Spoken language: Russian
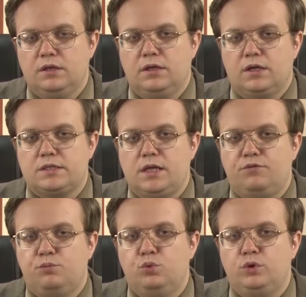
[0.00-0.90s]

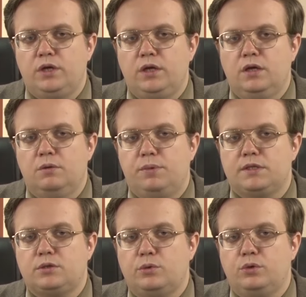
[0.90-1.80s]
Ярослав Мудрый
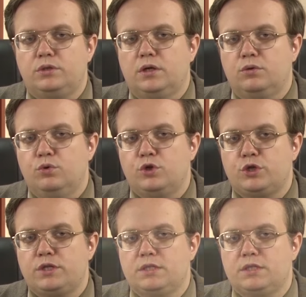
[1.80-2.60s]
построил такой же